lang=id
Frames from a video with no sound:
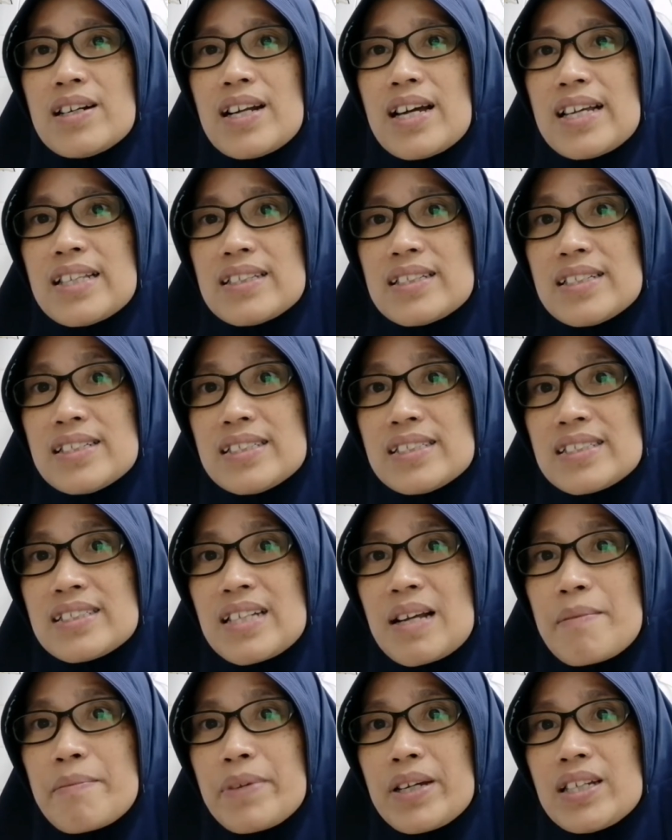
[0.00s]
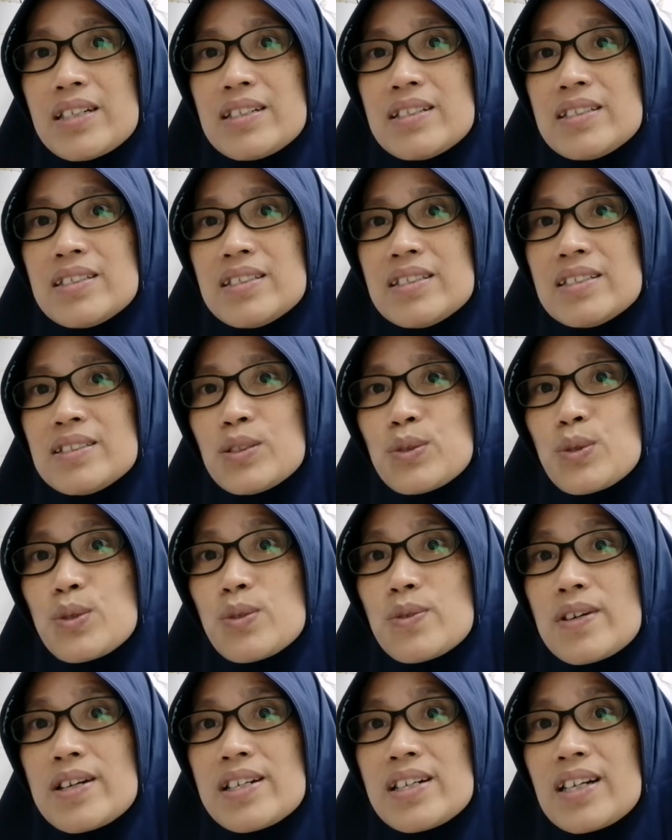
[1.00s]
nanti sesampai di
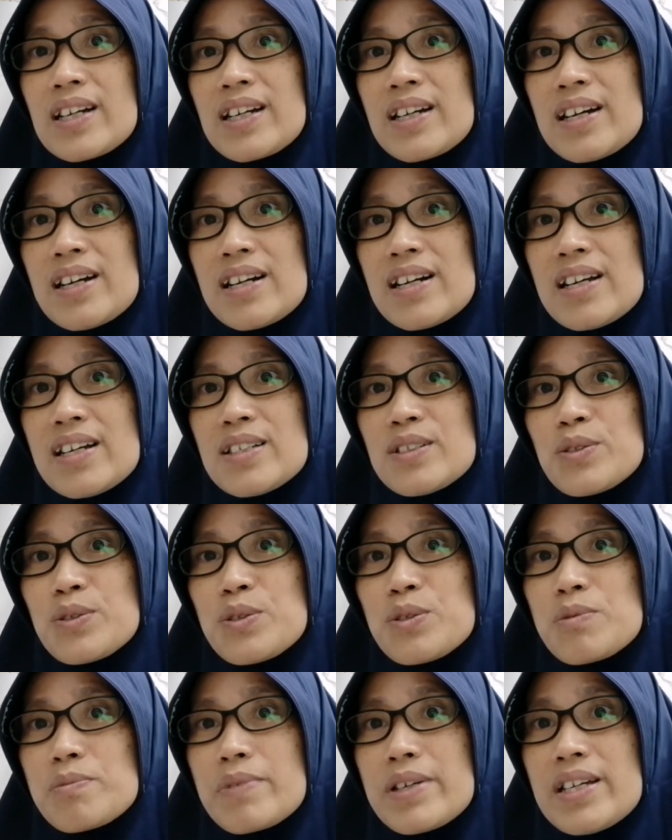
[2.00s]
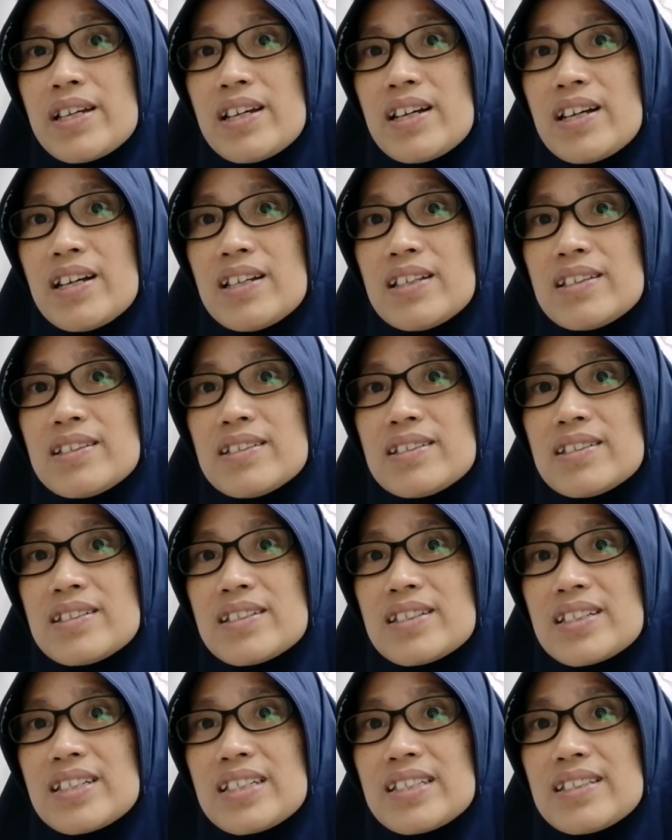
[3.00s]
tujuan negara itu supaya
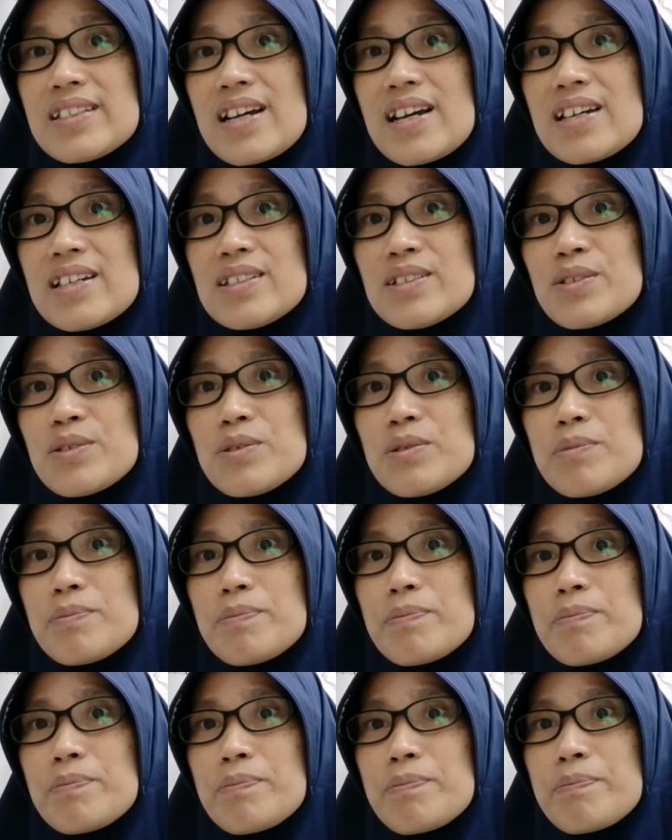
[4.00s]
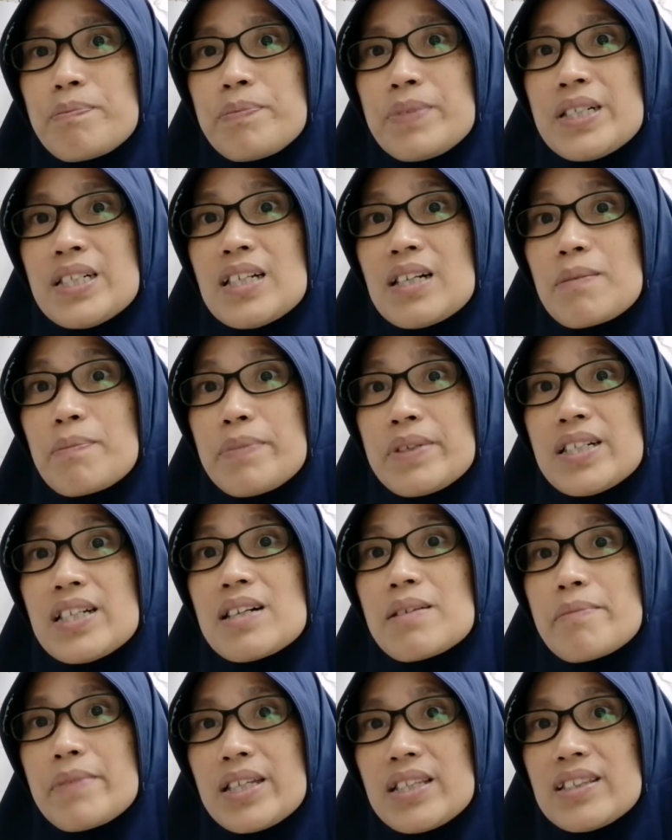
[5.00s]
kita itu
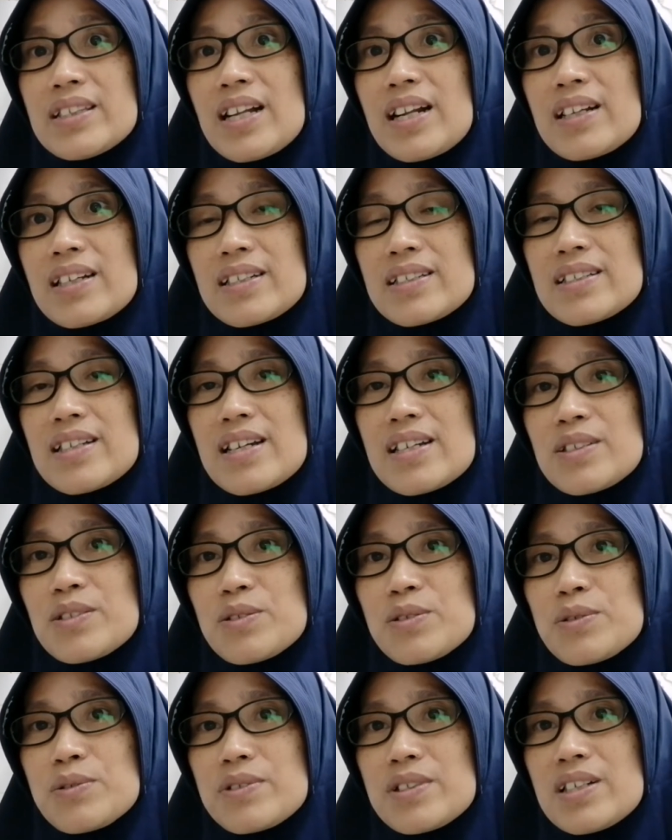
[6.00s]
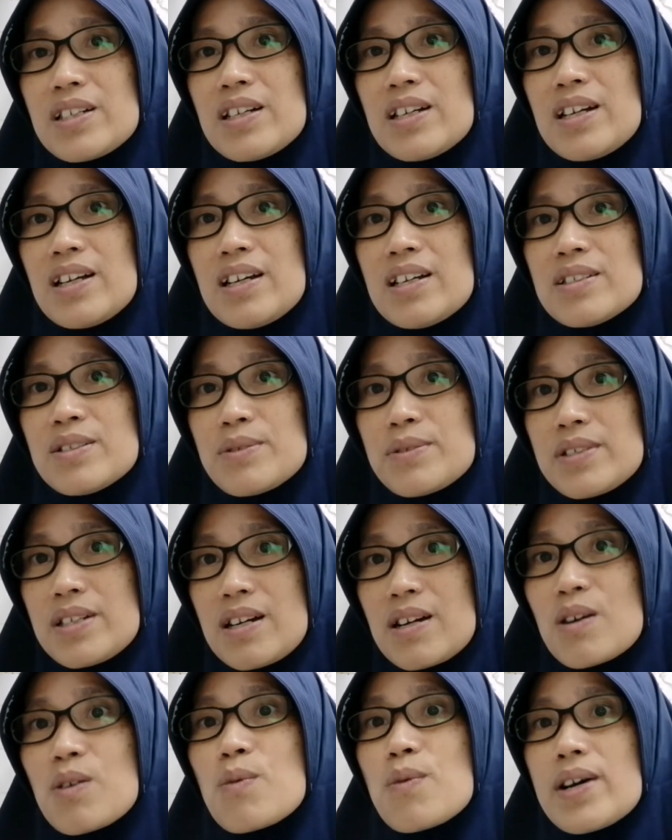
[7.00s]
benar-benar mental kita itu sudah sudah
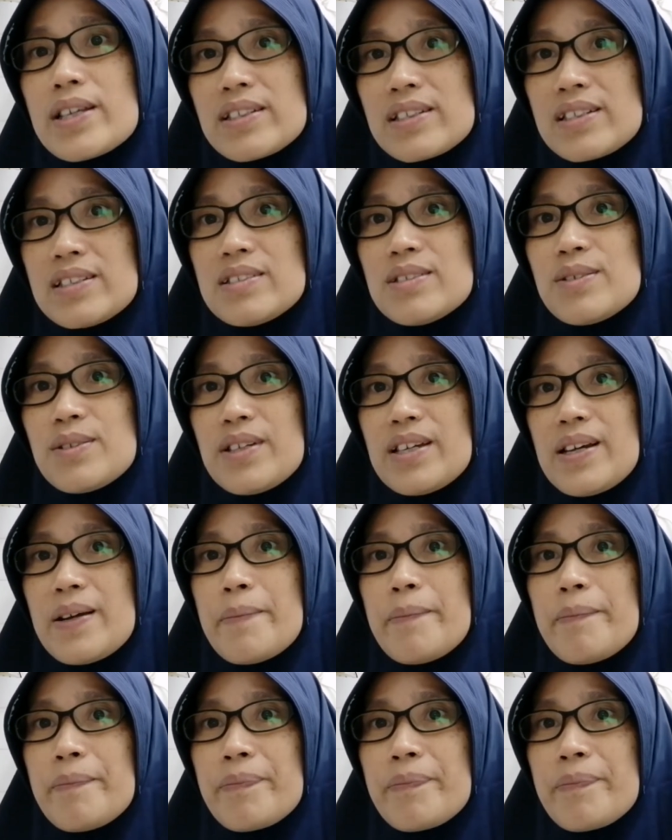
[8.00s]
kuat gitu ya